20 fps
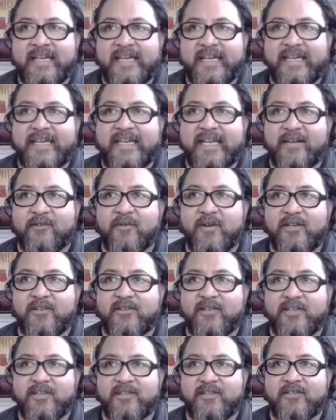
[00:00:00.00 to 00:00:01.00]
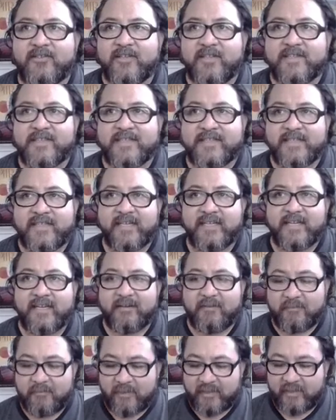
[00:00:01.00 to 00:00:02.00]
en la cual lo que, lo que se hacía
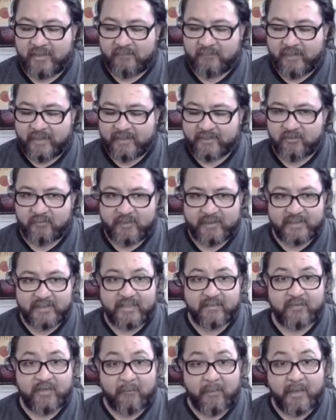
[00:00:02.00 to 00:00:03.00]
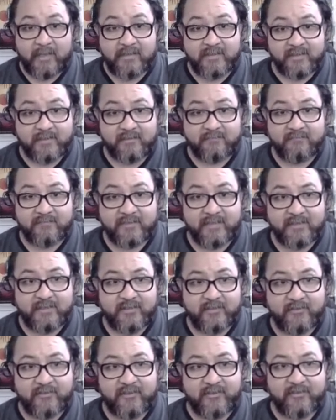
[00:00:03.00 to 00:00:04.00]
era el maestro pintaba una mancha
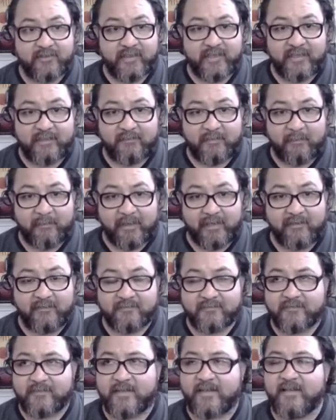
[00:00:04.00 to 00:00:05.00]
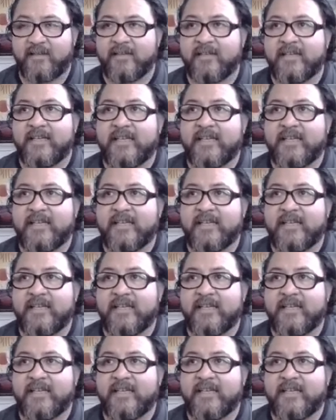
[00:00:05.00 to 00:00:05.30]
dentro de lo que es el papel, ¿ya?